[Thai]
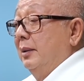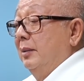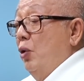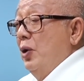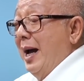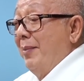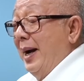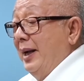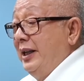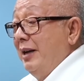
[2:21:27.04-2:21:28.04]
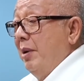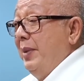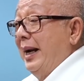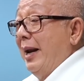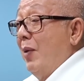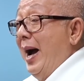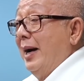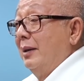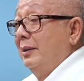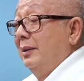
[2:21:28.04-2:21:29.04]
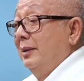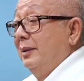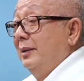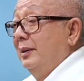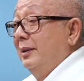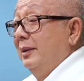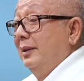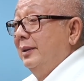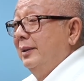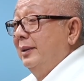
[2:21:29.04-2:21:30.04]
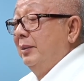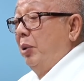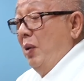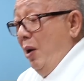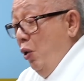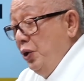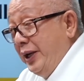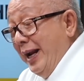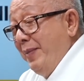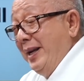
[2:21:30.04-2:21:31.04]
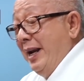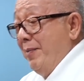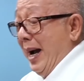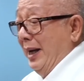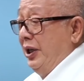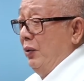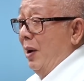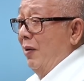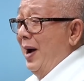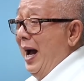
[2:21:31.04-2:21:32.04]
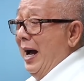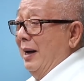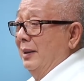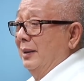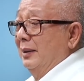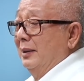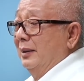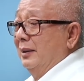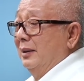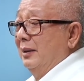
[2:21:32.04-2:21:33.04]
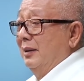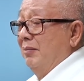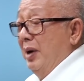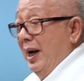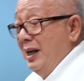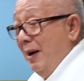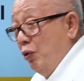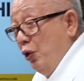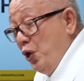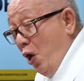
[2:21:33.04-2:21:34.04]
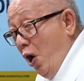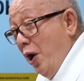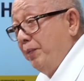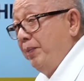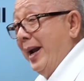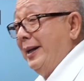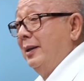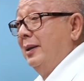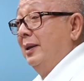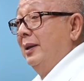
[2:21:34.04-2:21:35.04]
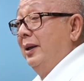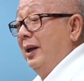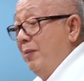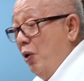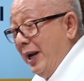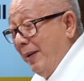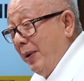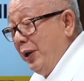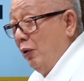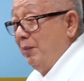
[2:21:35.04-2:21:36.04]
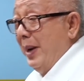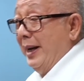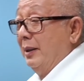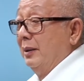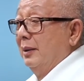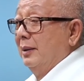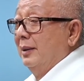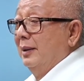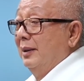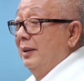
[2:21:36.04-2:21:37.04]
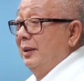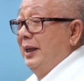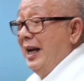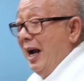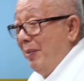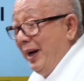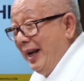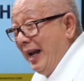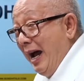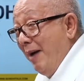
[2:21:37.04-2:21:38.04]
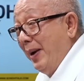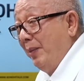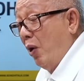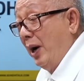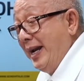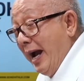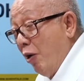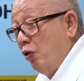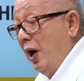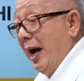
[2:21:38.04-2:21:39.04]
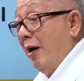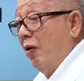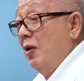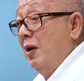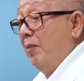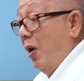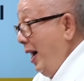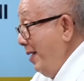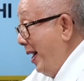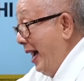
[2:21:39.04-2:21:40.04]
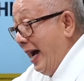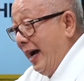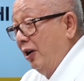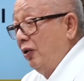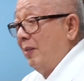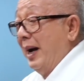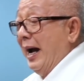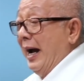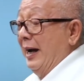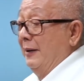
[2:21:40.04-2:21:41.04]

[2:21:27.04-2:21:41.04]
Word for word: ผู้นำอาเซียนไม่มีใครว่างเพราะว่าฮุนเซนไม่ใช่หมาชิวาว่าเหมือนกับคุณดอนเป็นหรือพลเอกประยุทธ์เป็นที่อเมริกามันบอกให้เห่าก็เห่าบอกให้มาหาก็ต้องมาหา